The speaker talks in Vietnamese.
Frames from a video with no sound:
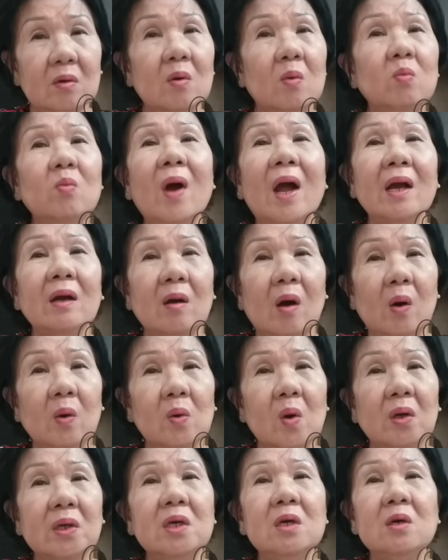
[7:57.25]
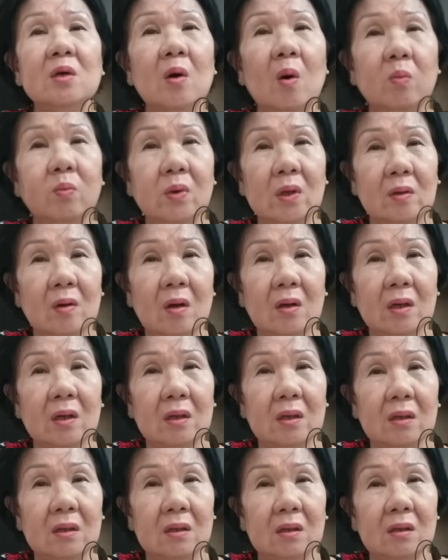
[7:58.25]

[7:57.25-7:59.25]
cũng quá khổ con, đường cùng rồi con ơi.